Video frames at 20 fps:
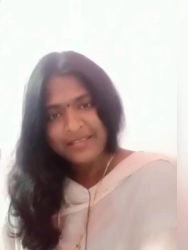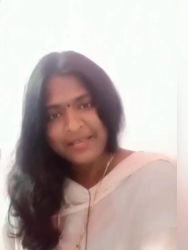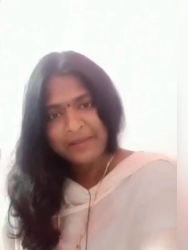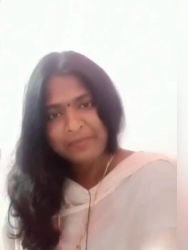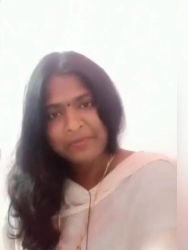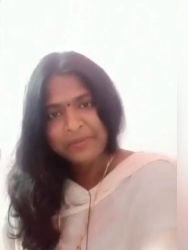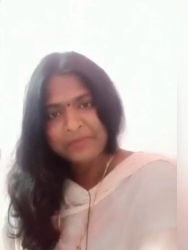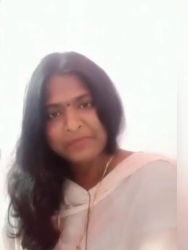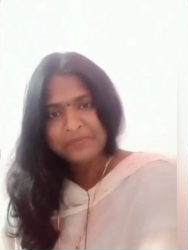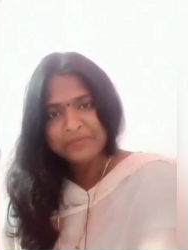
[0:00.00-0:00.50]
ஏன்
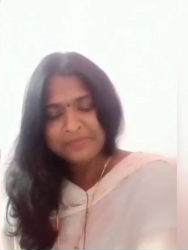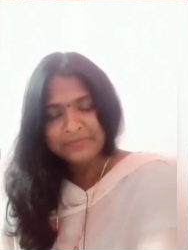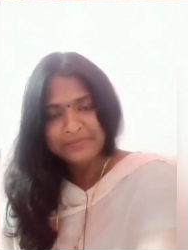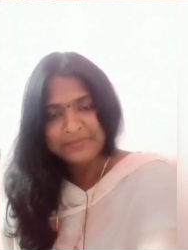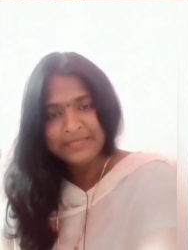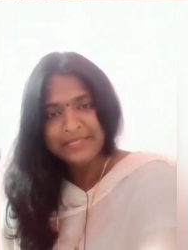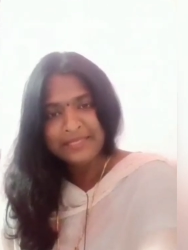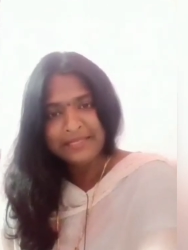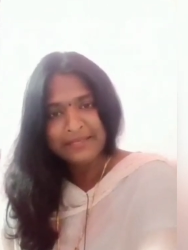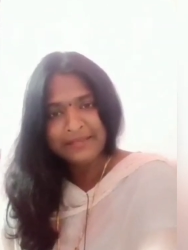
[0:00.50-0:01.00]
மேம்
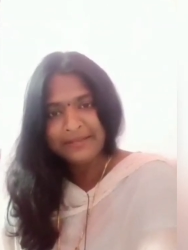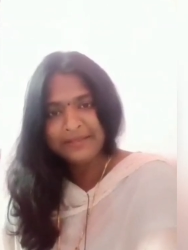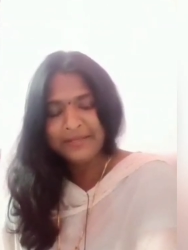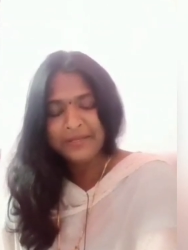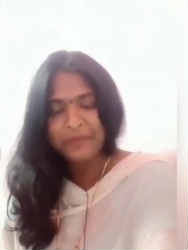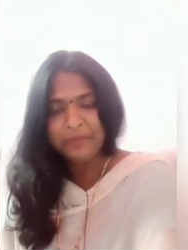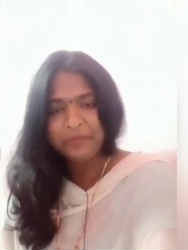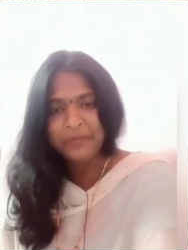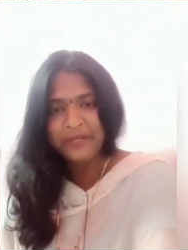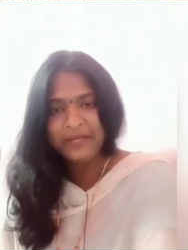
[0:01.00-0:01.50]
திடீர்னு
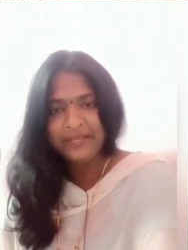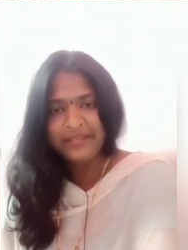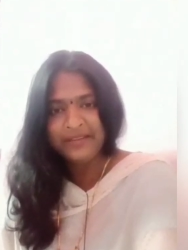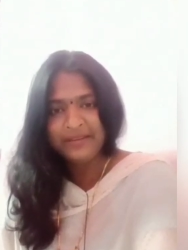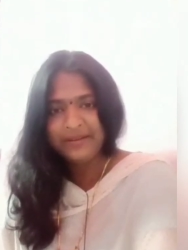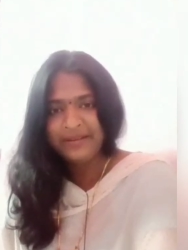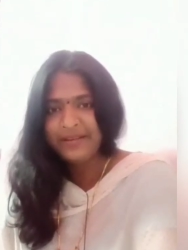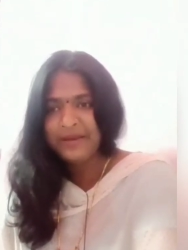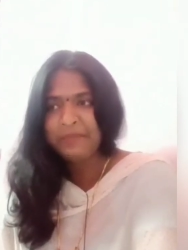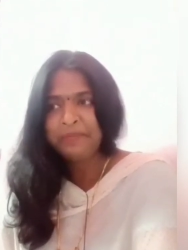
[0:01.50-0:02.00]
இப்படி
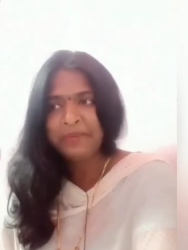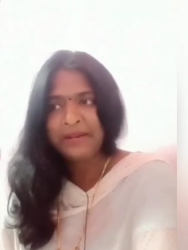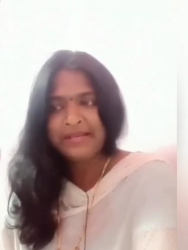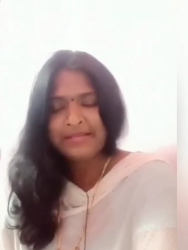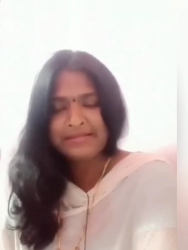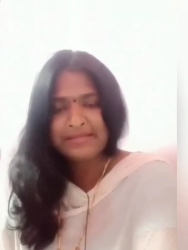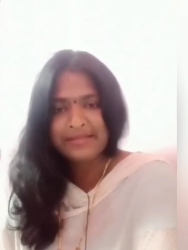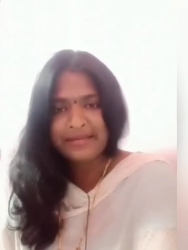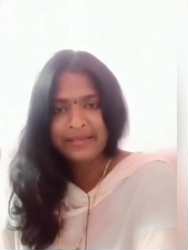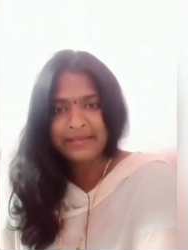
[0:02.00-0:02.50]
எல்லாம்
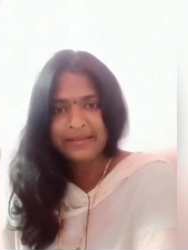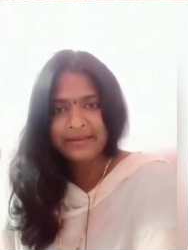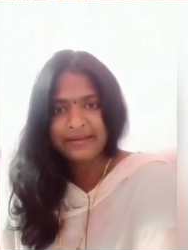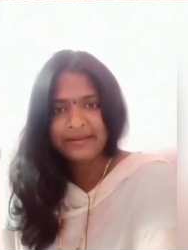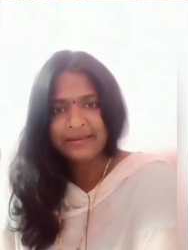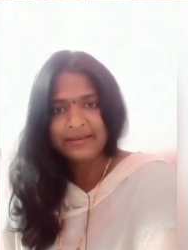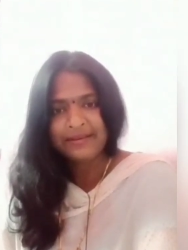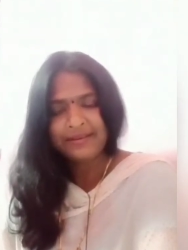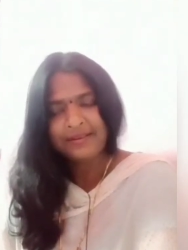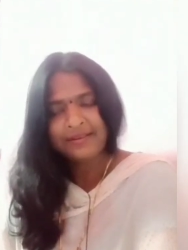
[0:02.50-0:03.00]
பேசுறீங்க
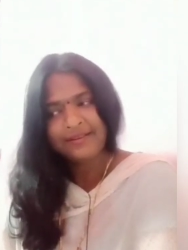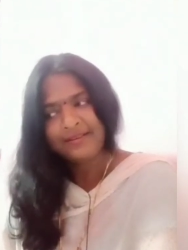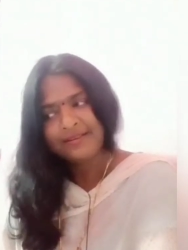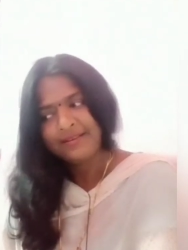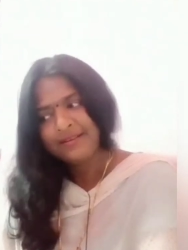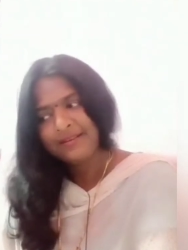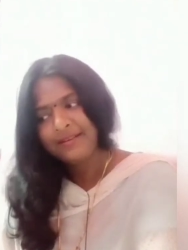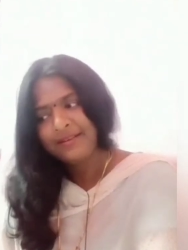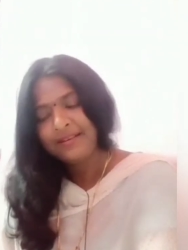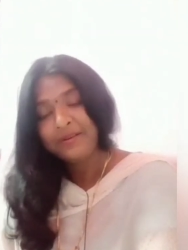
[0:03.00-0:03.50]

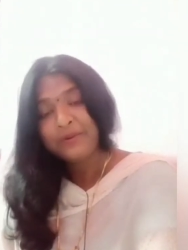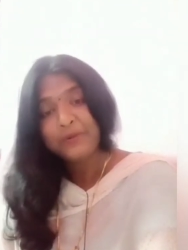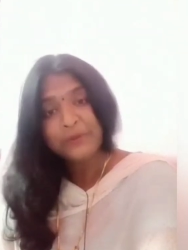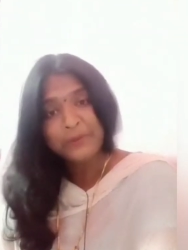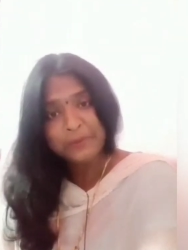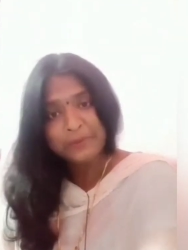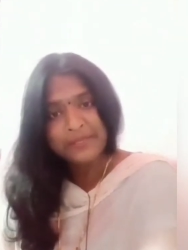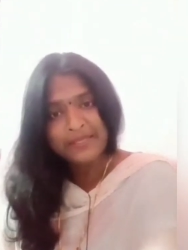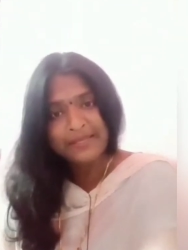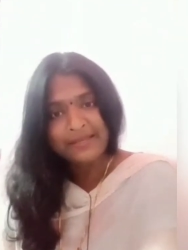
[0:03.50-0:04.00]

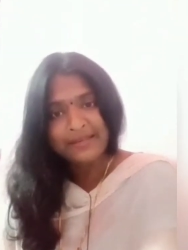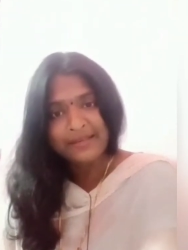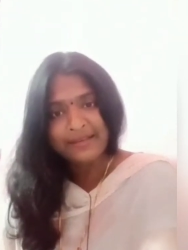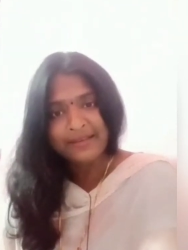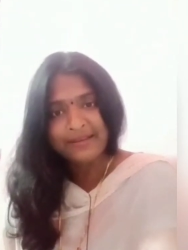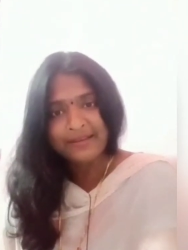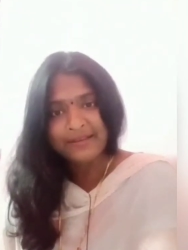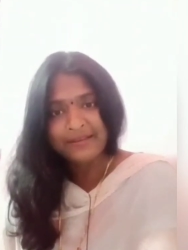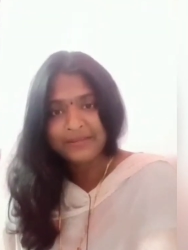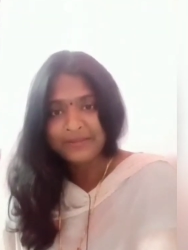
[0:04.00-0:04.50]
உண்மை தானங்க
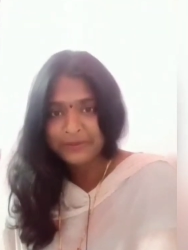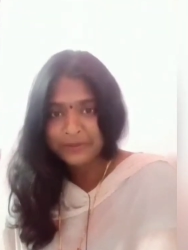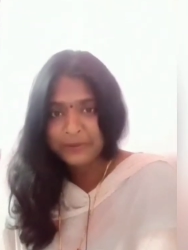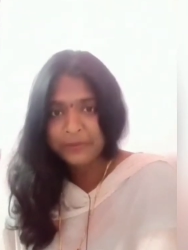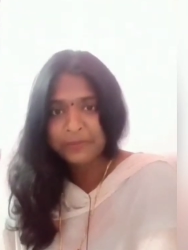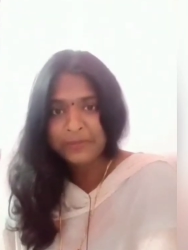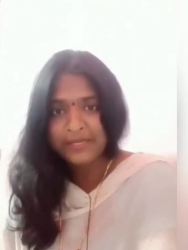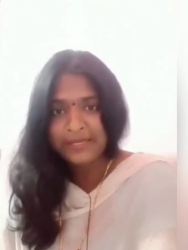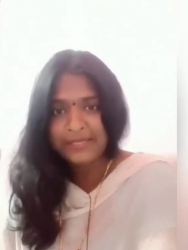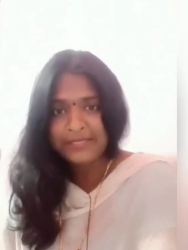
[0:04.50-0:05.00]

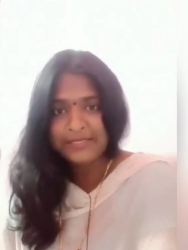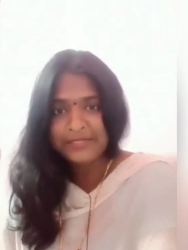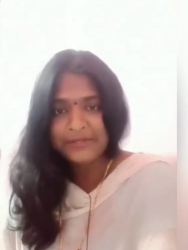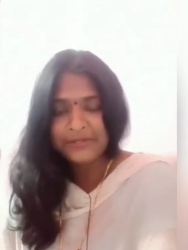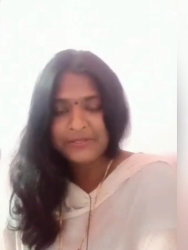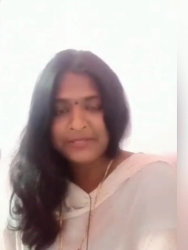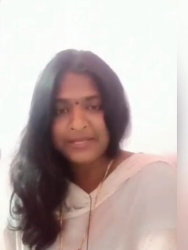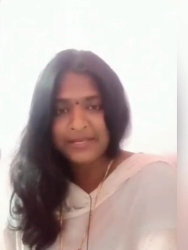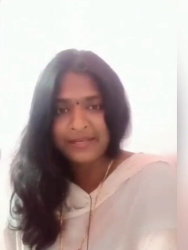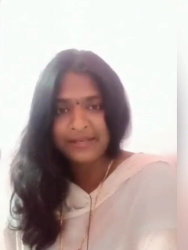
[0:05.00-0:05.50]
உண்மை
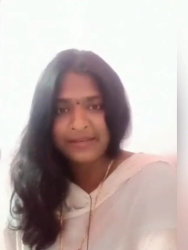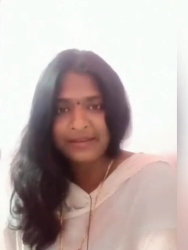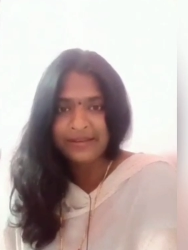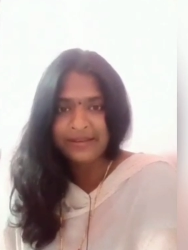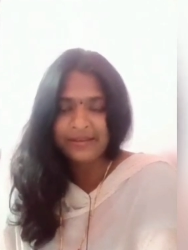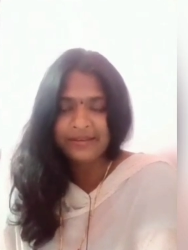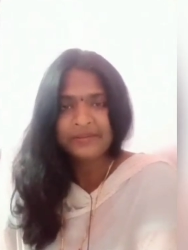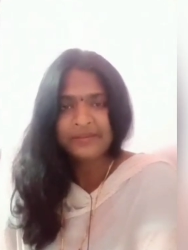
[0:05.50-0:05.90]
கசக்கும் தானங்க